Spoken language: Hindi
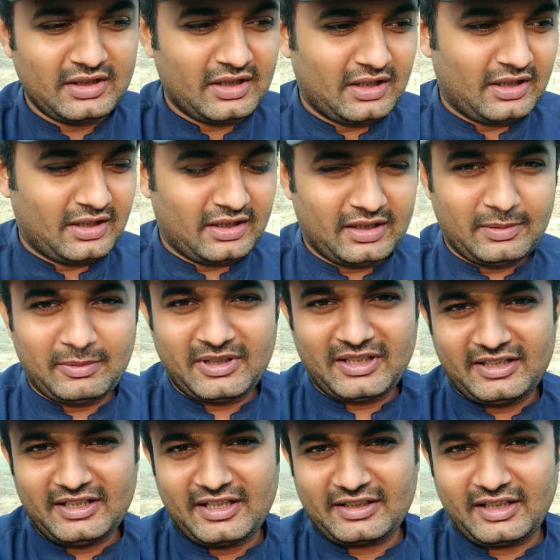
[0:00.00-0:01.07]
हमारे
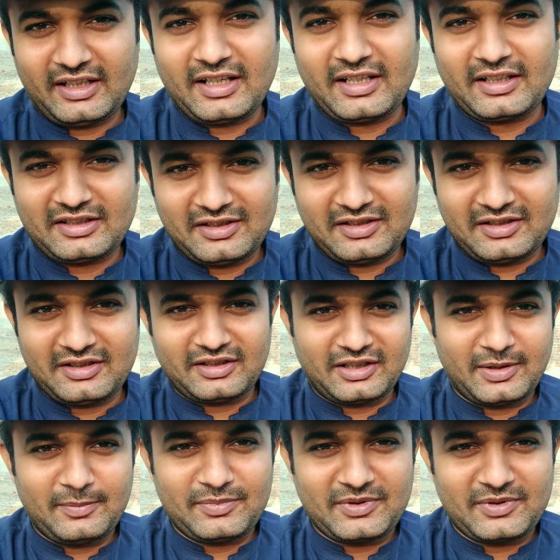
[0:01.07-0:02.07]
इलाके का एक गरीब